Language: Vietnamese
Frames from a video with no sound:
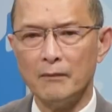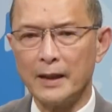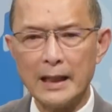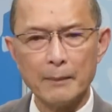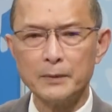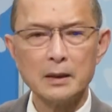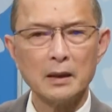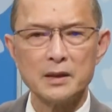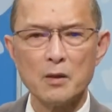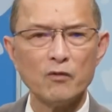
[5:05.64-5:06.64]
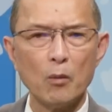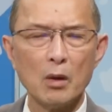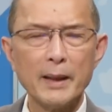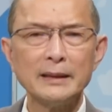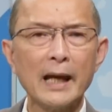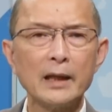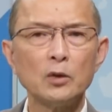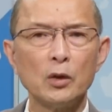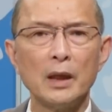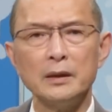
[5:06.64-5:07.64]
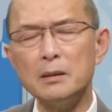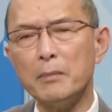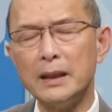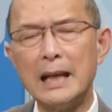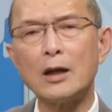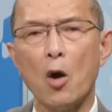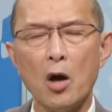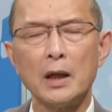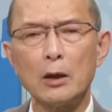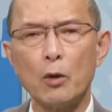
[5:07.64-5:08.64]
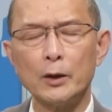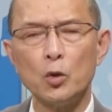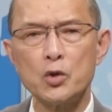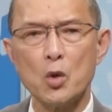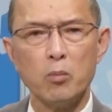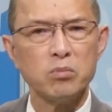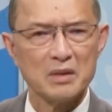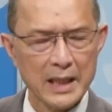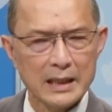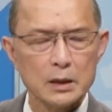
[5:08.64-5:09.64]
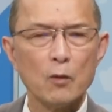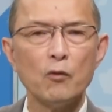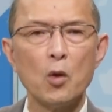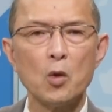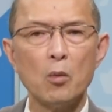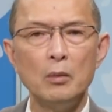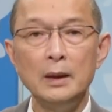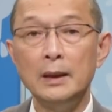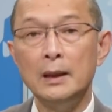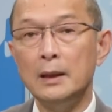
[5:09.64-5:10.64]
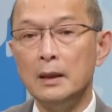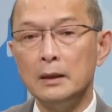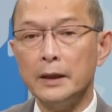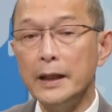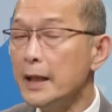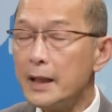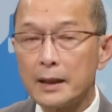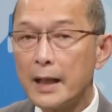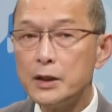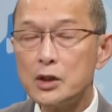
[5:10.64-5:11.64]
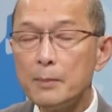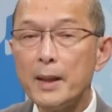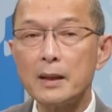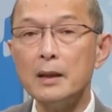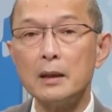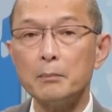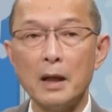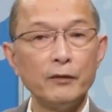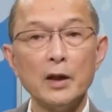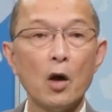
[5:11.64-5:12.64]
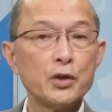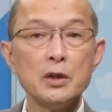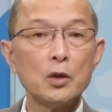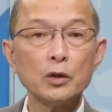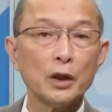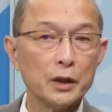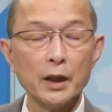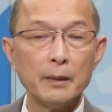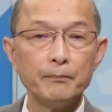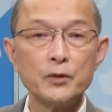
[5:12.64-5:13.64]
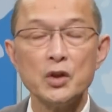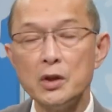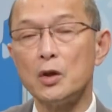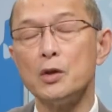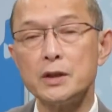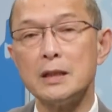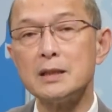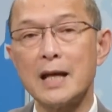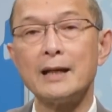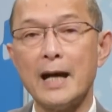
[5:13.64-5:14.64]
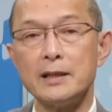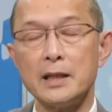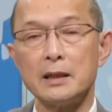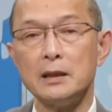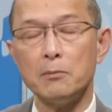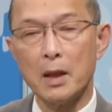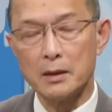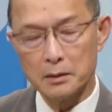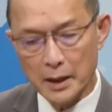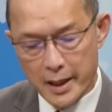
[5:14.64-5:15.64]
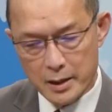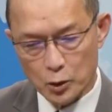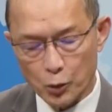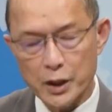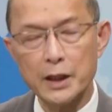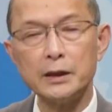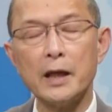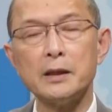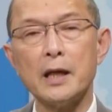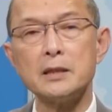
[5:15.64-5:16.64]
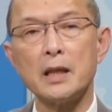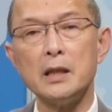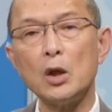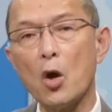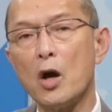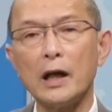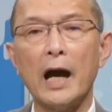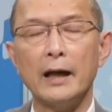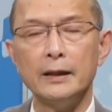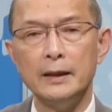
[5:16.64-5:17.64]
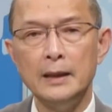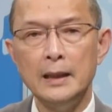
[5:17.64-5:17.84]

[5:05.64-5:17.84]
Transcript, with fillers: Mà ngay lập tức là trong vòng có mấy tháng thôi là nước Mỹ đã có các loại thuốc chủng nhanh chóng vô cùng. Thì hiện nay chưa biết được bởi vì họ chưa có thử nghiệm, chưa có diễn ra đại dịch nhưng mà thế Tổ chức Y tế Thế giới lo ngại